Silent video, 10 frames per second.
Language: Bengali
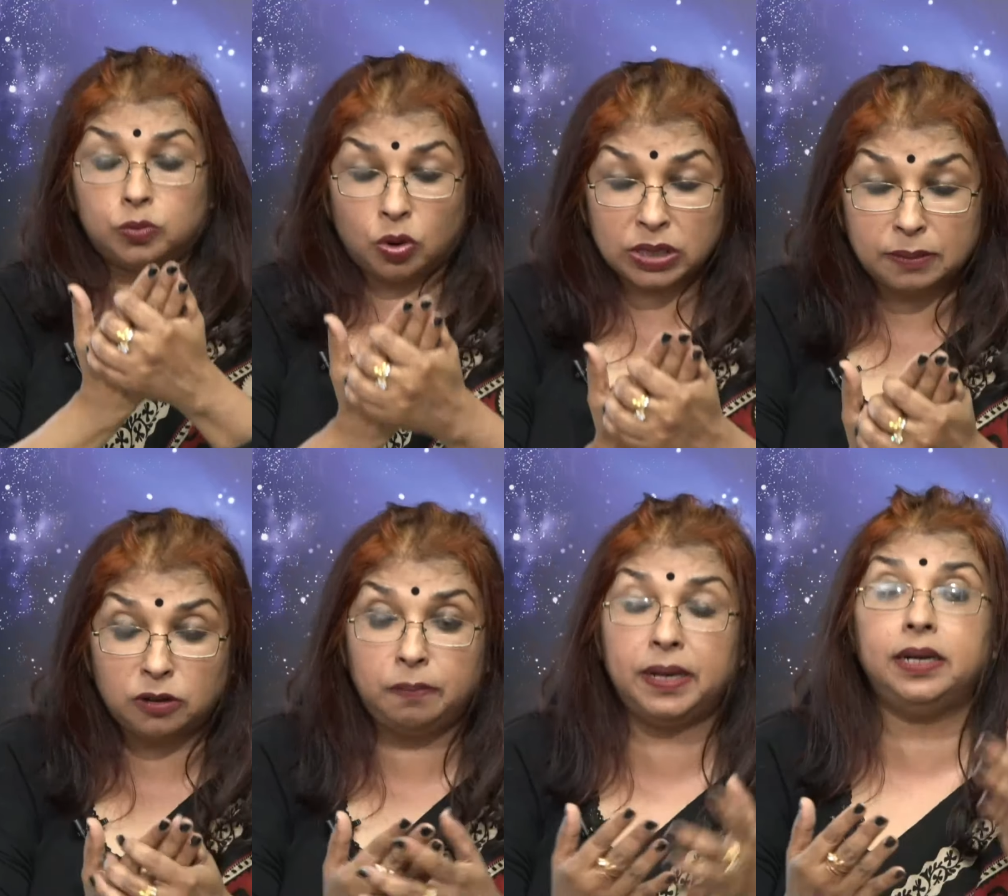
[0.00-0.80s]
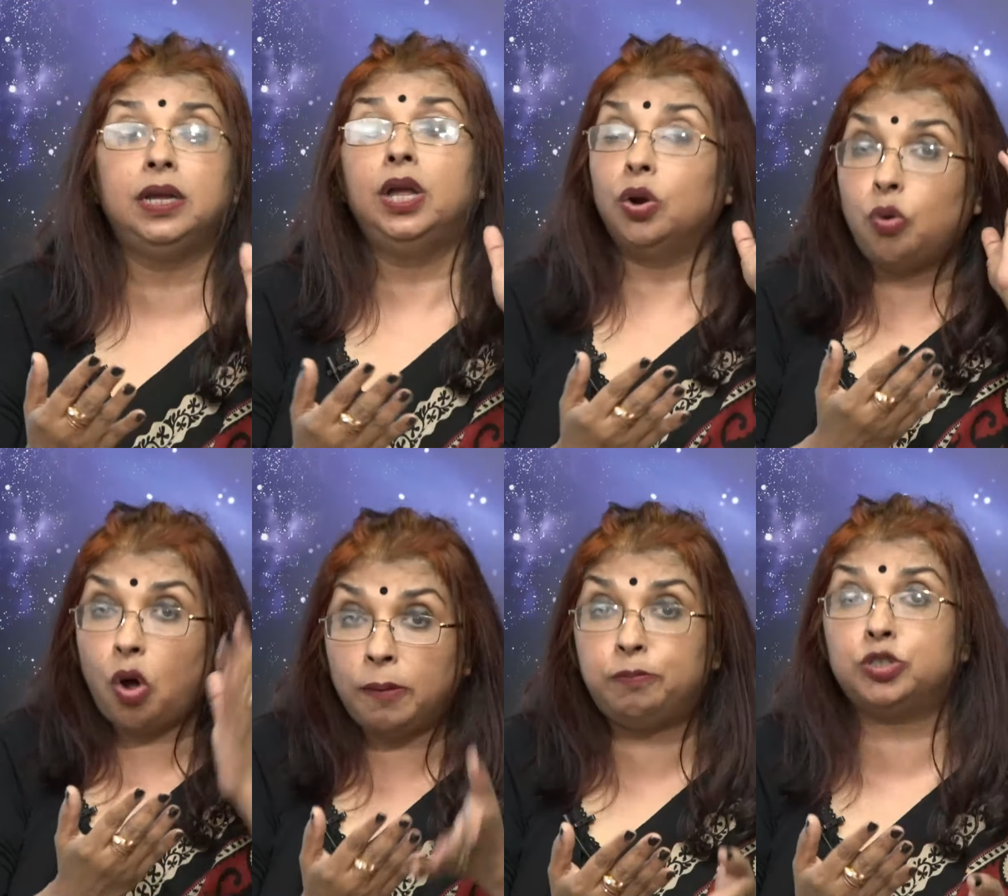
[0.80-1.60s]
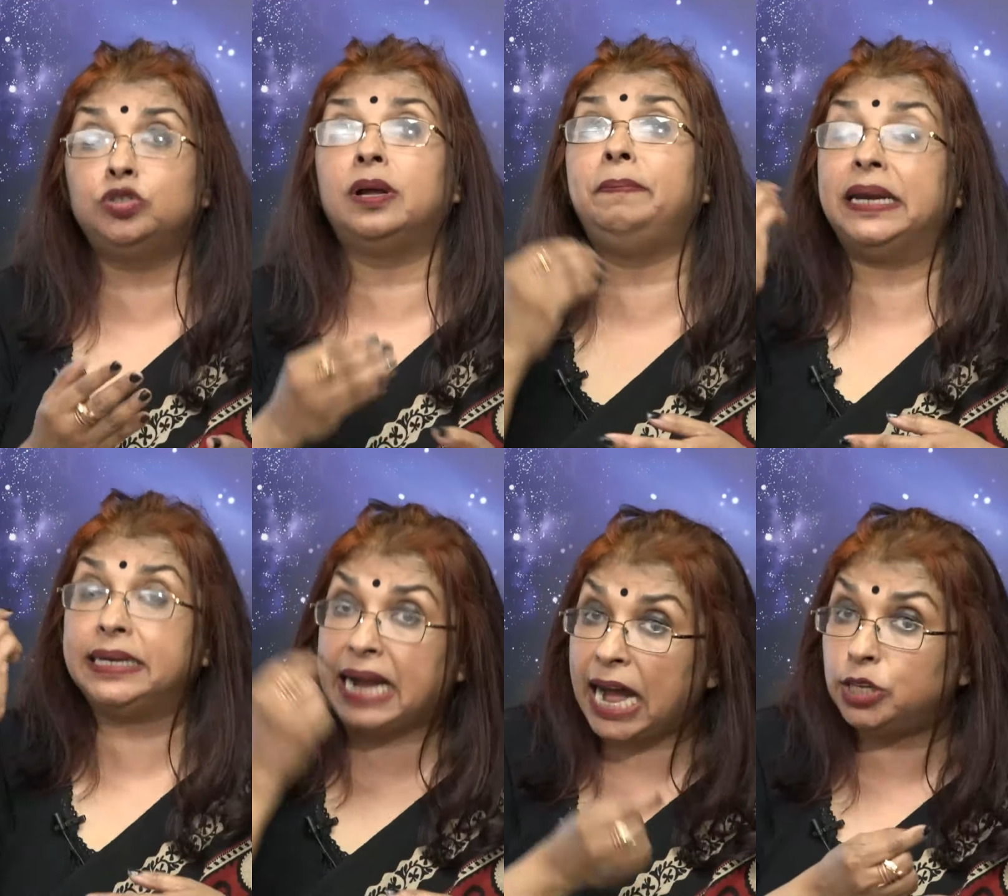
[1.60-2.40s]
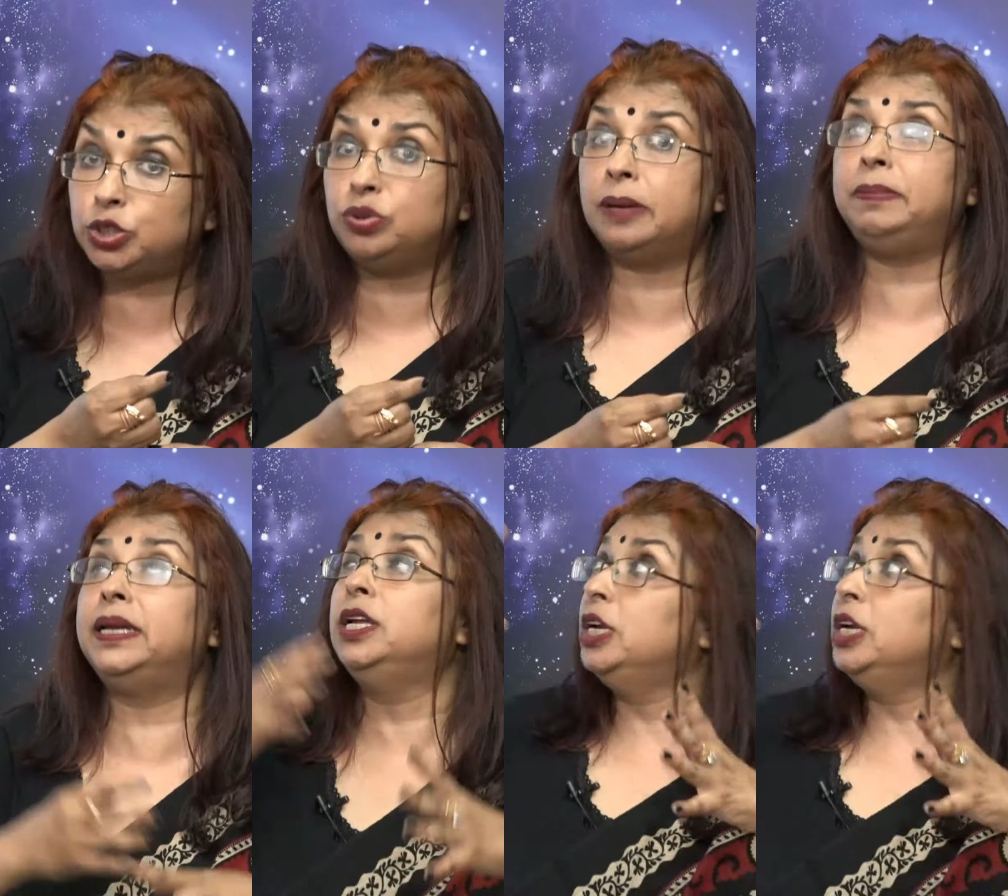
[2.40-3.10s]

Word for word: কথা বলবেন গল্প শোনাবেন গান শোনাবেন